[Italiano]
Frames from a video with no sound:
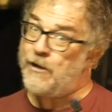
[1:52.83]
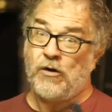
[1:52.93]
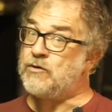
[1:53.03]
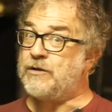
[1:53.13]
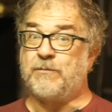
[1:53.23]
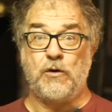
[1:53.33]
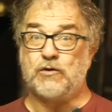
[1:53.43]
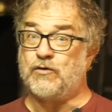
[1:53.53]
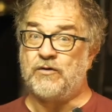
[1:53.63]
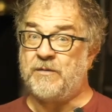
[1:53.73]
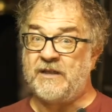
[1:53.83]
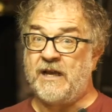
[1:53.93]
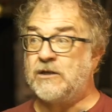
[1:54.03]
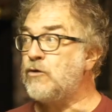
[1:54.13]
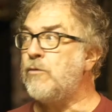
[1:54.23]
Non si possono
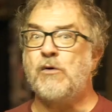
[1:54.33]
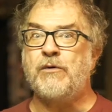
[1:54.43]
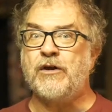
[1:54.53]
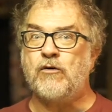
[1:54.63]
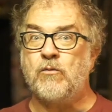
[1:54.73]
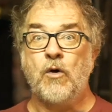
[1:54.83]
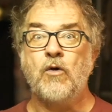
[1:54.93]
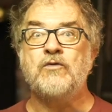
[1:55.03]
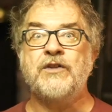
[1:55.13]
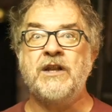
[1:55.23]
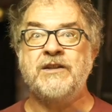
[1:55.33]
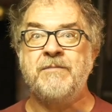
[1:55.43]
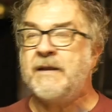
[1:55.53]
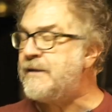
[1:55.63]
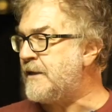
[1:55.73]
dimenticare, è come un incubo, non te li
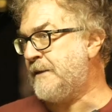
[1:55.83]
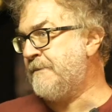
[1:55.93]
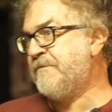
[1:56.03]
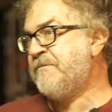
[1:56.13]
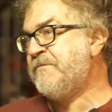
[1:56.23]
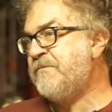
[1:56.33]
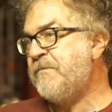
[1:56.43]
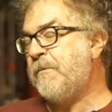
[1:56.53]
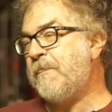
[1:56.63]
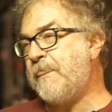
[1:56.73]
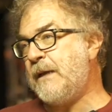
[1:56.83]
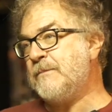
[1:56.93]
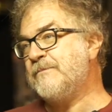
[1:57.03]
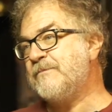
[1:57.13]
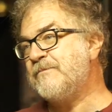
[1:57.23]
dimentichi. E
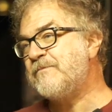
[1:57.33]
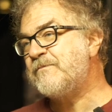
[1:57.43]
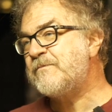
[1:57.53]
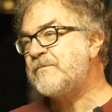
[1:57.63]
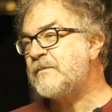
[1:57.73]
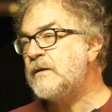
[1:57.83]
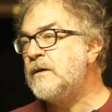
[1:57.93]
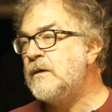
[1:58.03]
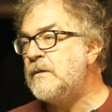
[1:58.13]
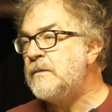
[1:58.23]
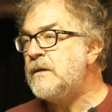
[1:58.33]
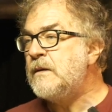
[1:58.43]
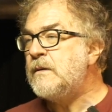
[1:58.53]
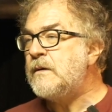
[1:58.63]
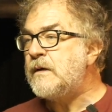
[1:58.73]
Relier, se fosse stato Re
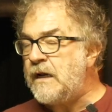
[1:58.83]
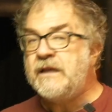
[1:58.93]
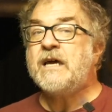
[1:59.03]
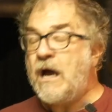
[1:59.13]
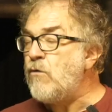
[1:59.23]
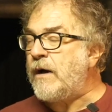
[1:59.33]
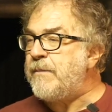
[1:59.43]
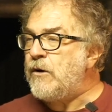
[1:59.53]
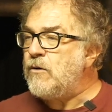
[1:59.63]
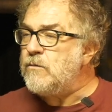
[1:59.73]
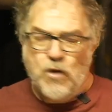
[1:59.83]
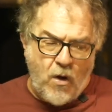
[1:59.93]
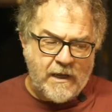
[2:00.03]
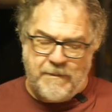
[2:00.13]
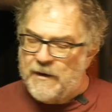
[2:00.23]
Veneto? Relier ha un capannone? No,
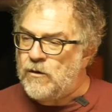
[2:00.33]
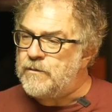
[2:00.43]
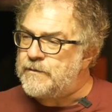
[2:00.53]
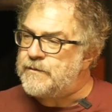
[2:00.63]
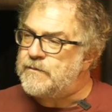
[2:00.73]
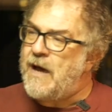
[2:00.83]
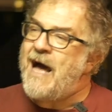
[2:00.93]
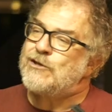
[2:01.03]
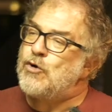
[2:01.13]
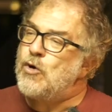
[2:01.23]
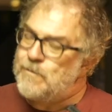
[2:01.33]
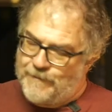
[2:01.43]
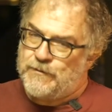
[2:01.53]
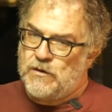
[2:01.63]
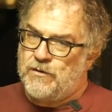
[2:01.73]
un capannone. Ah. Asolo,
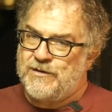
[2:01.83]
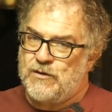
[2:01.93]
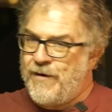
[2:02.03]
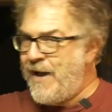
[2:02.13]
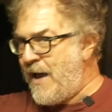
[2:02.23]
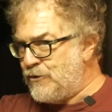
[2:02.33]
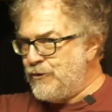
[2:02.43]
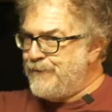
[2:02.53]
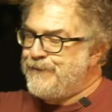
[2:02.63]
zona Asolo.